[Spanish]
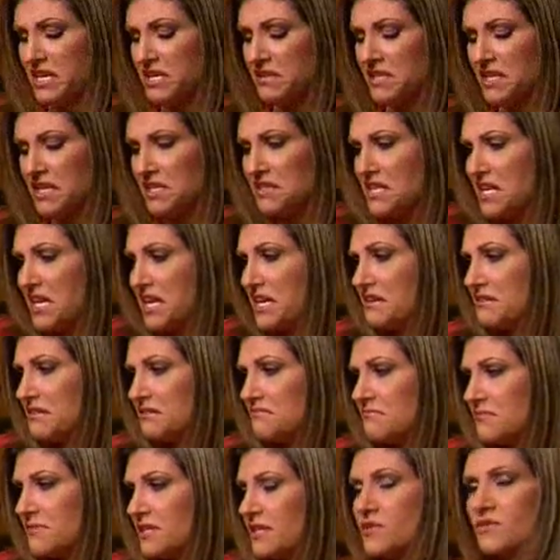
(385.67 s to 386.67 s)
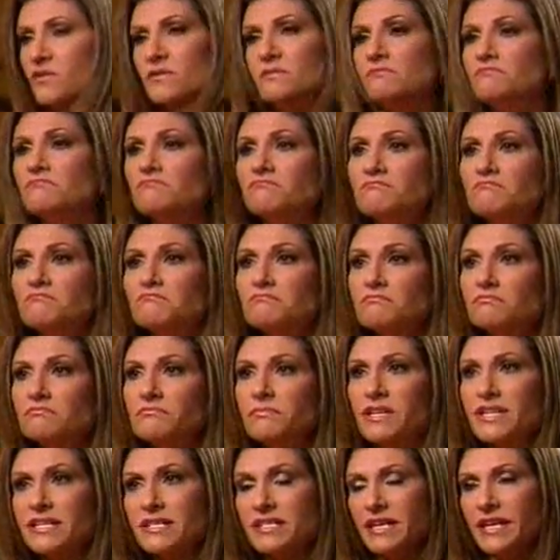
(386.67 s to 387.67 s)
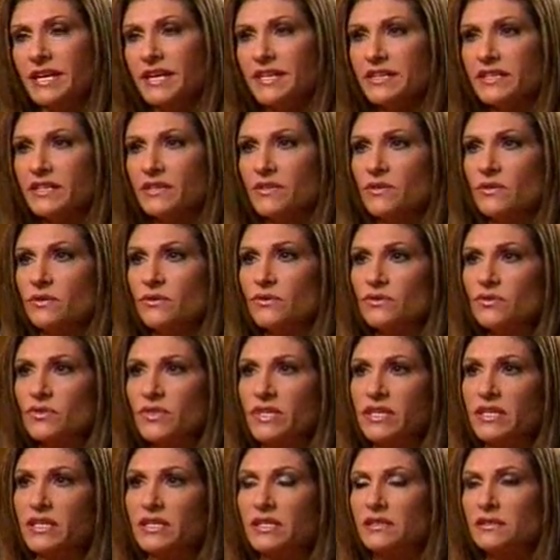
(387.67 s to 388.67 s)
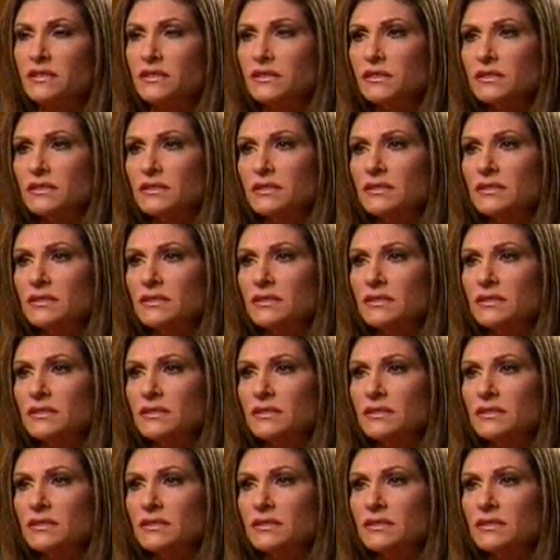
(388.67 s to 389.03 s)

¿Quién tendría razón para seguirte, no? Eh,